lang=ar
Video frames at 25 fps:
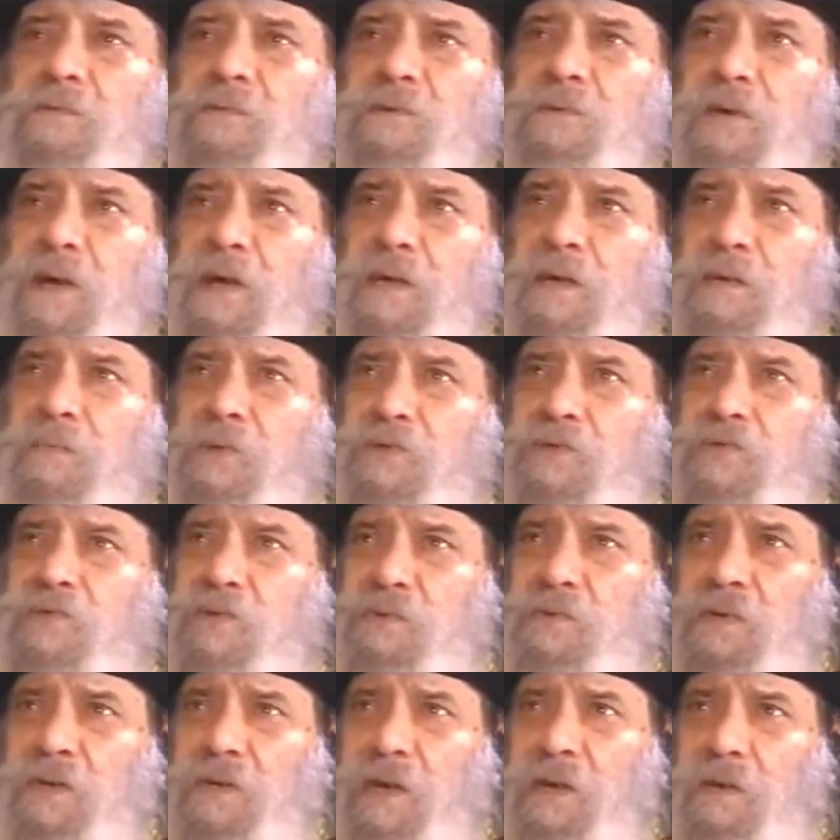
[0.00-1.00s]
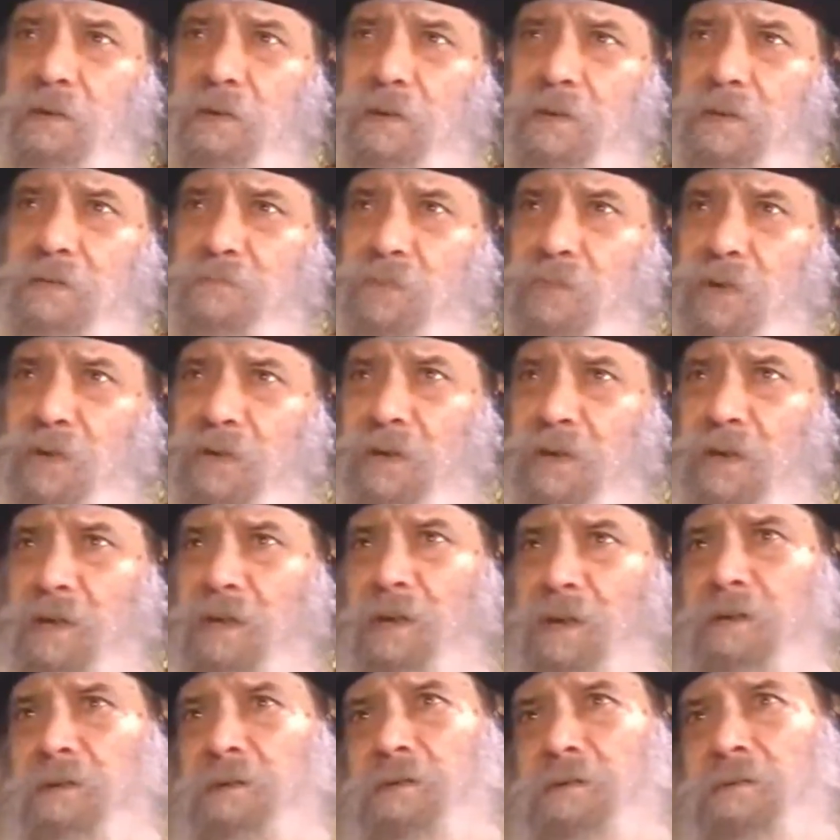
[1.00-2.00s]
وعلى ما أظن العقاد
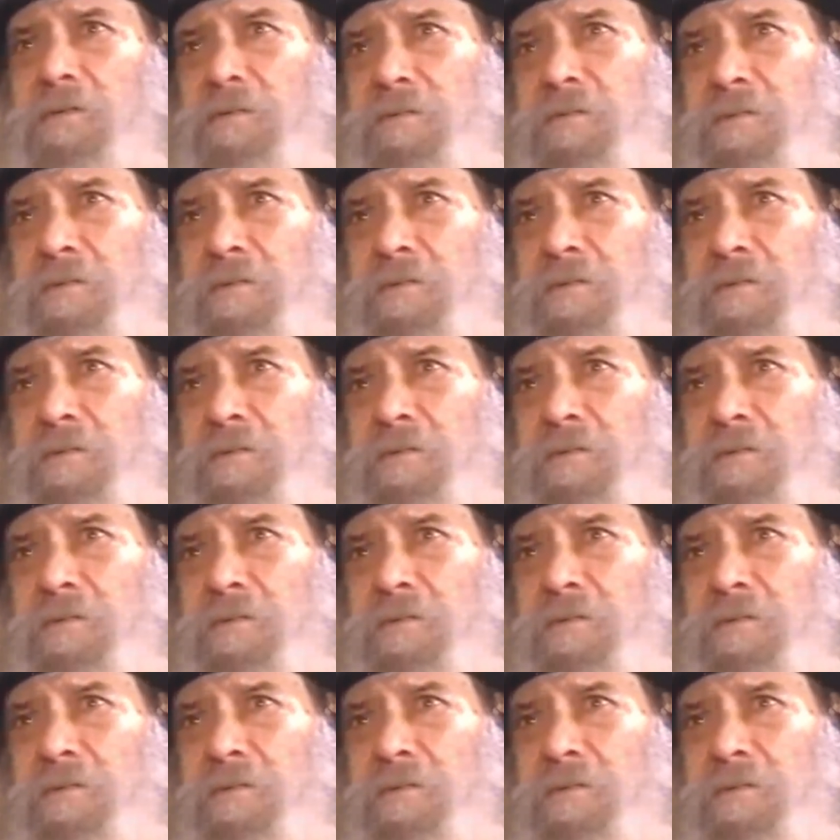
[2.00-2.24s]
مرة قال